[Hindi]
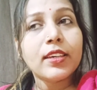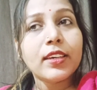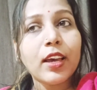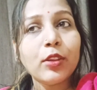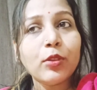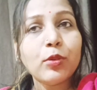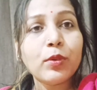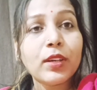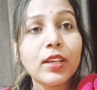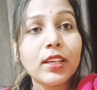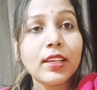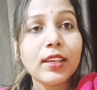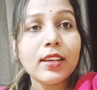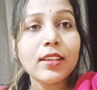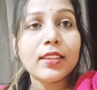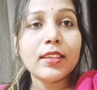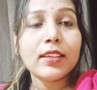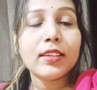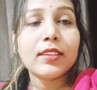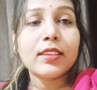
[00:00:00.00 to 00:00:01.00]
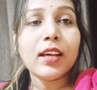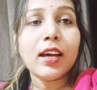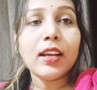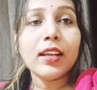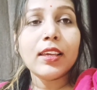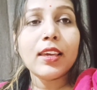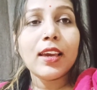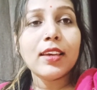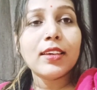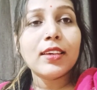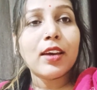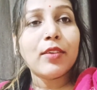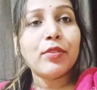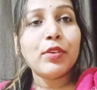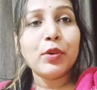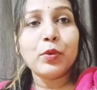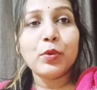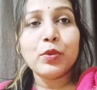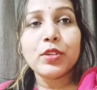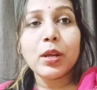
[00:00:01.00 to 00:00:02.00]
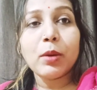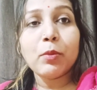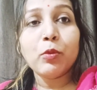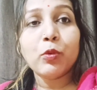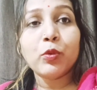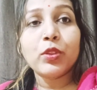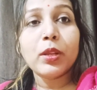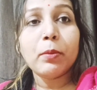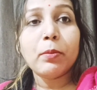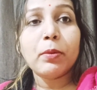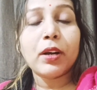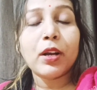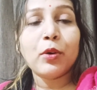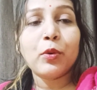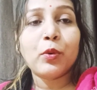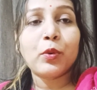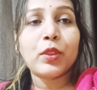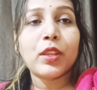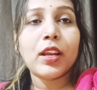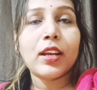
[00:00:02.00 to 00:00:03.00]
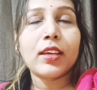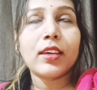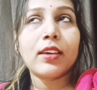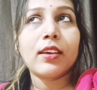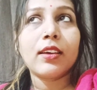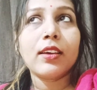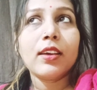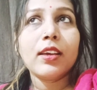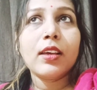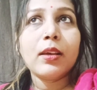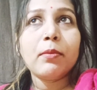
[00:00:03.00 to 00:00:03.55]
या तो क्लियर दिखता नहीं है या फिर उस टाइम उतना बड़ा होता नहीं है